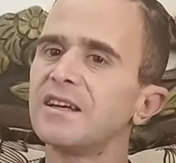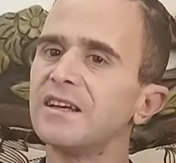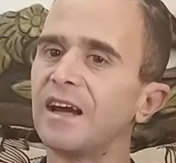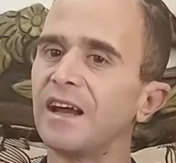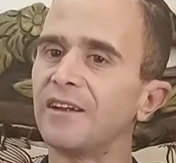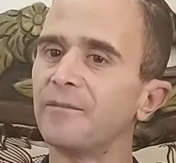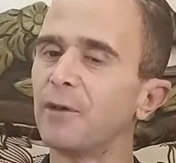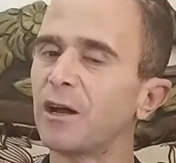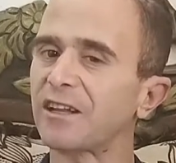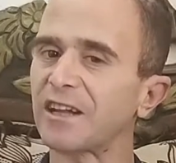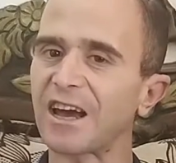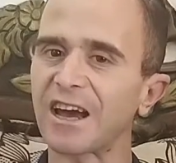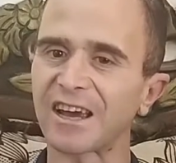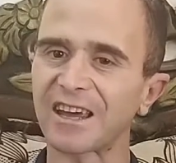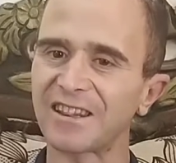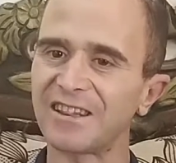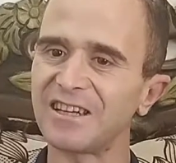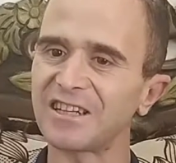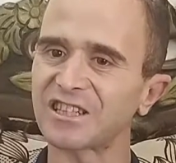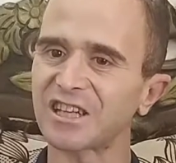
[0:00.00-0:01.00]
يعني ما
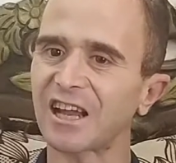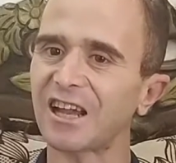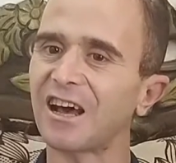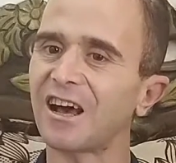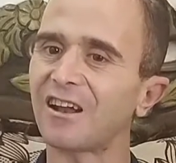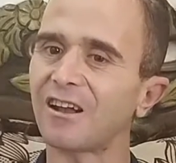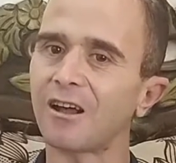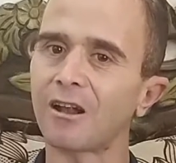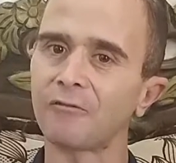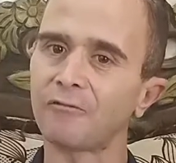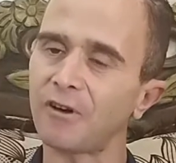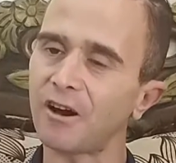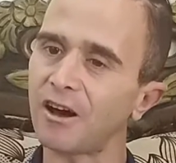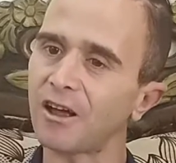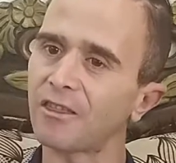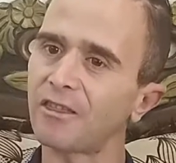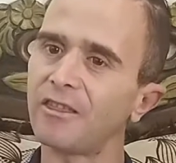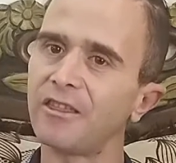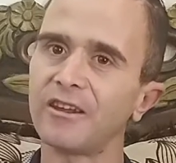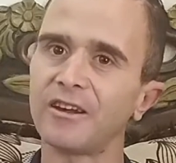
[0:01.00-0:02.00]
تاخذنيش على
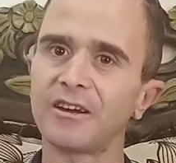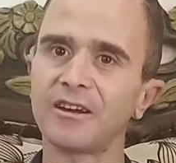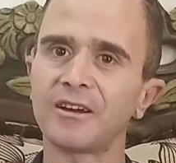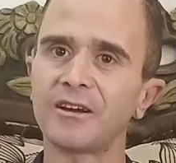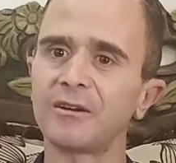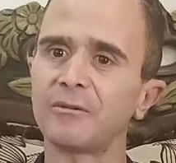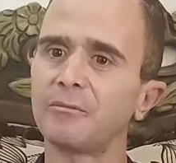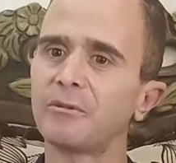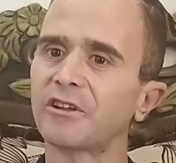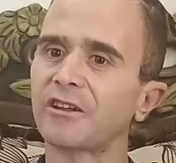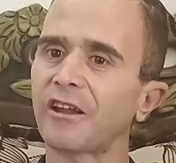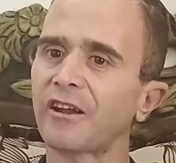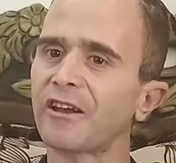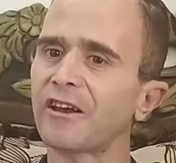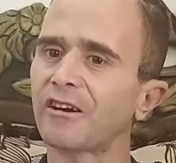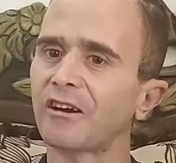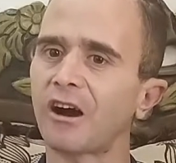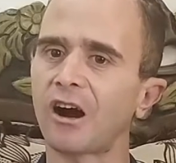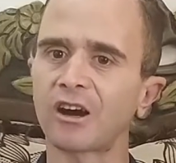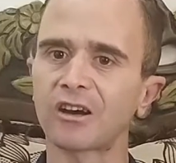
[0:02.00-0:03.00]
هالالفاظ آه،
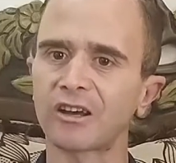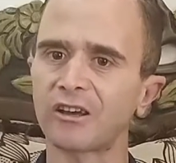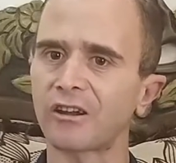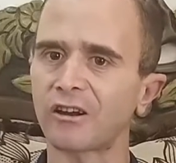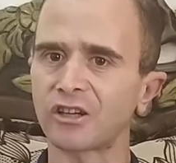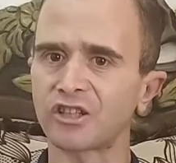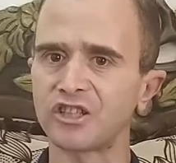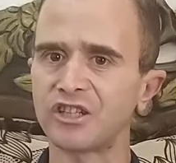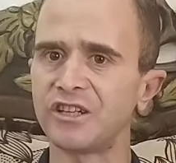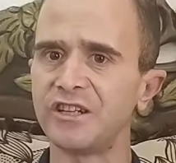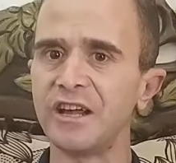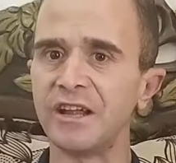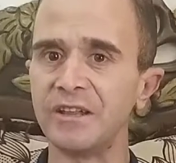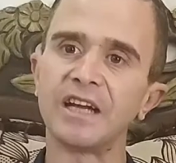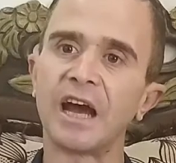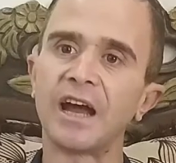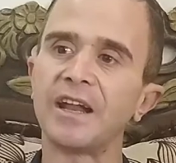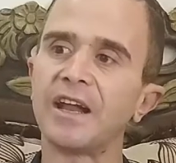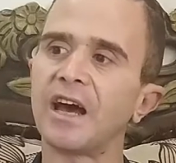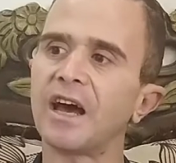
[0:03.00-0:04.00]
بطريقه حقيره جدا
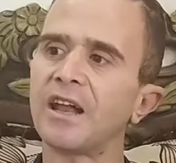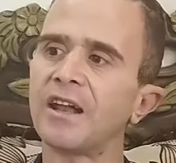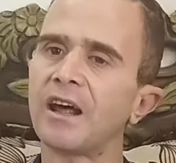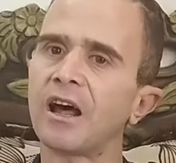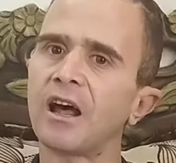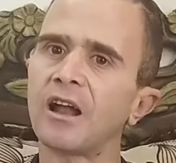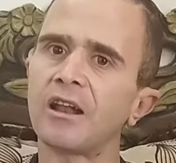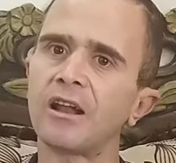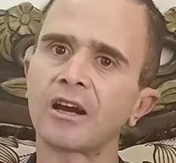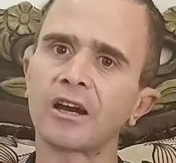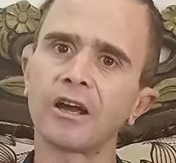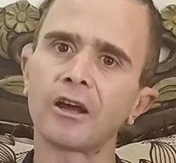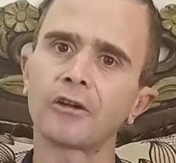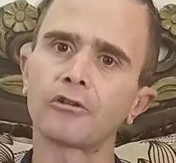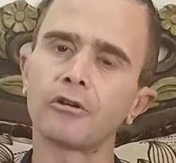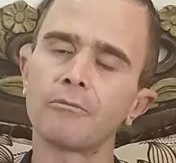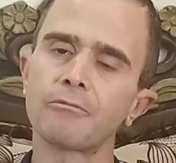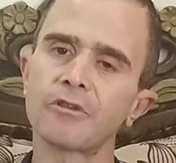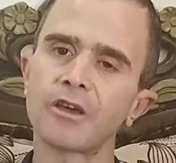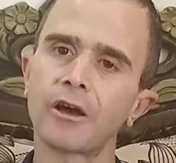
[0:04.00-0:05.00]
يعني انا
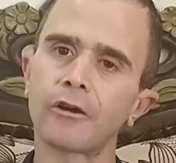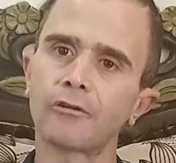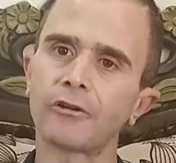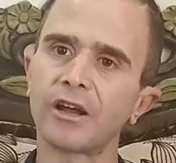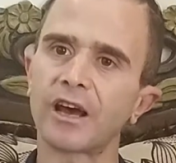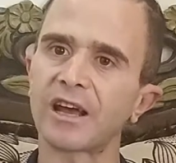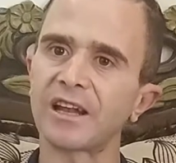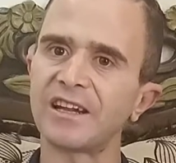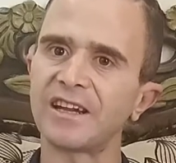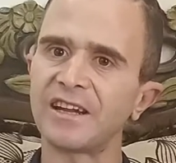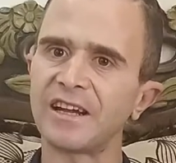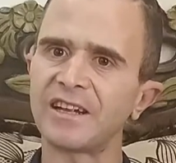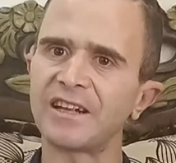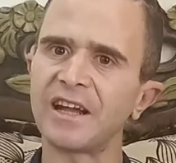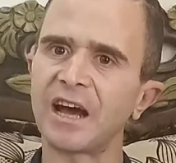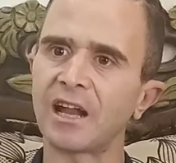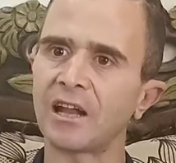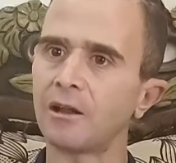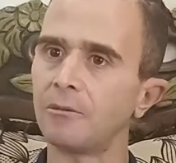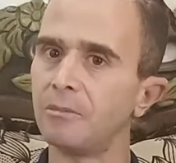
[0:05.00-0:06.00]
لقيتهم صاروا داخلين
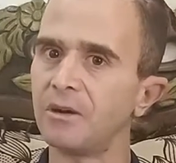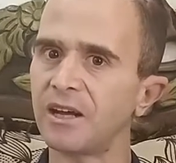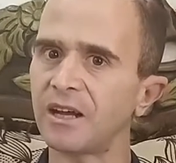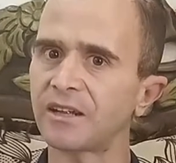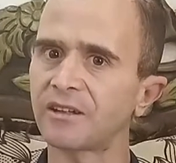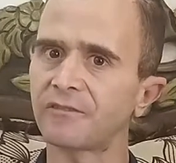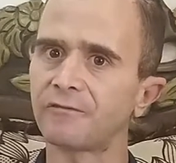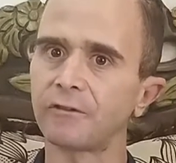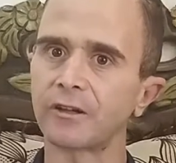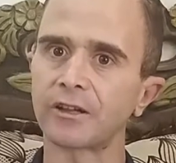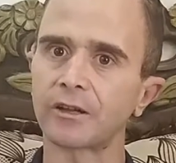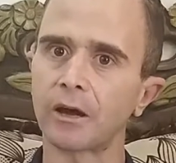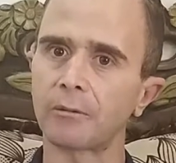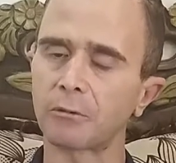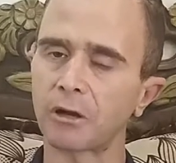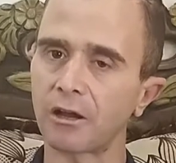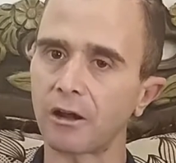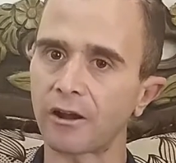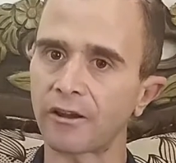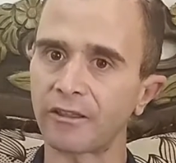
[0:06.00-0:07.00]
عندي على البيت في
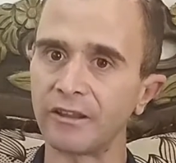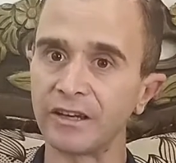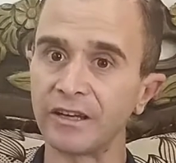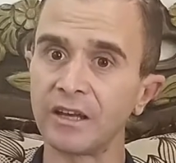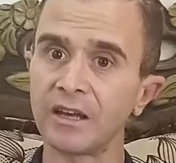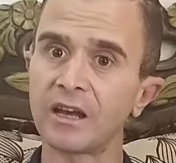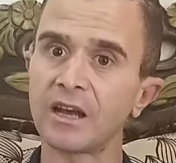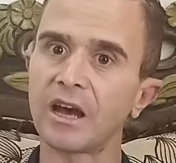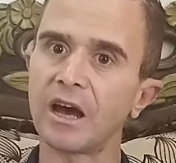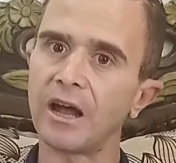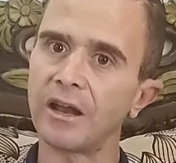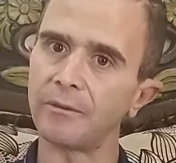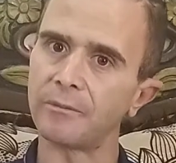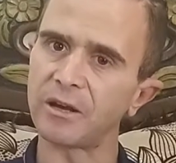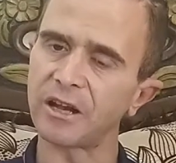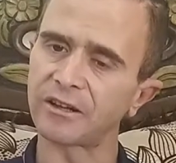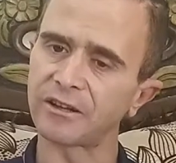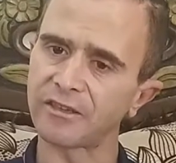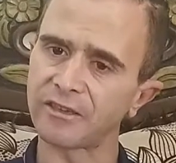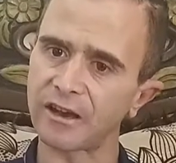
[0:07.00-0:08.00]
الطابق الارضي انا
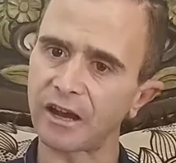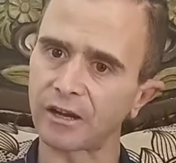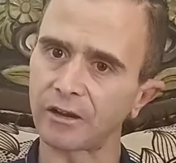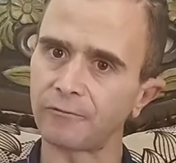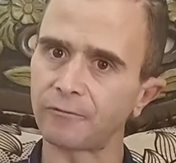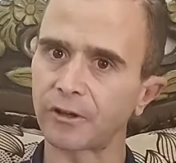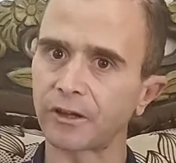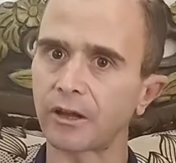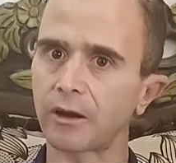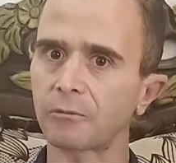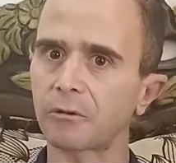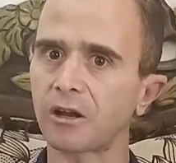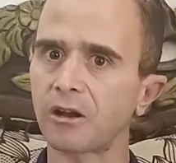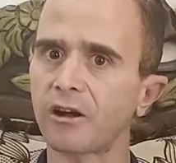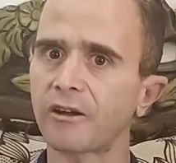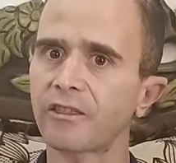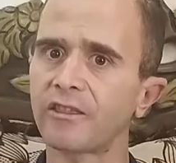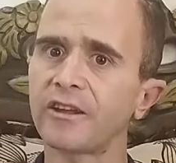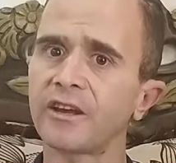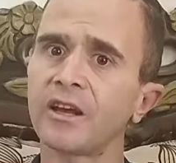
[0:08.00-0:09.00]
بيتي ساكن في الطابق
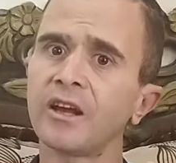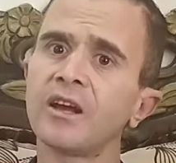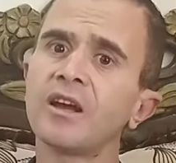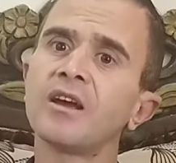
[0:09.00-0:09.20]
الارضي